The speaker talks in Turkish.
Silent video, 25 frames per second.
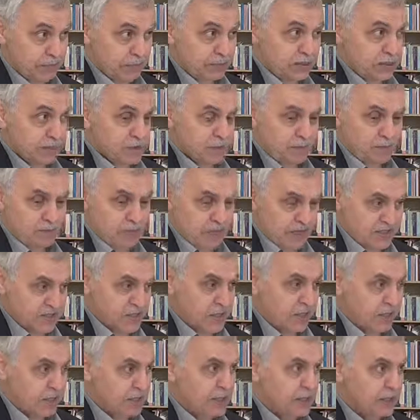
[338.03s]
Bir kısım
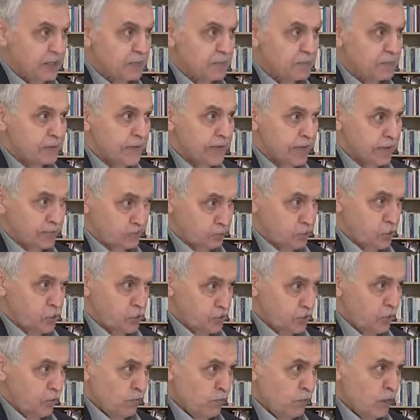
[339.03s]
nazari ilimler
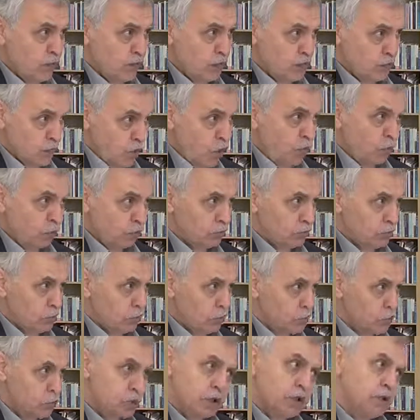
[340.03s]
bugün ne
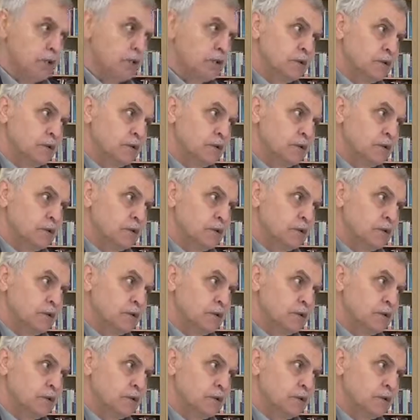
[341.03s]
olmuş?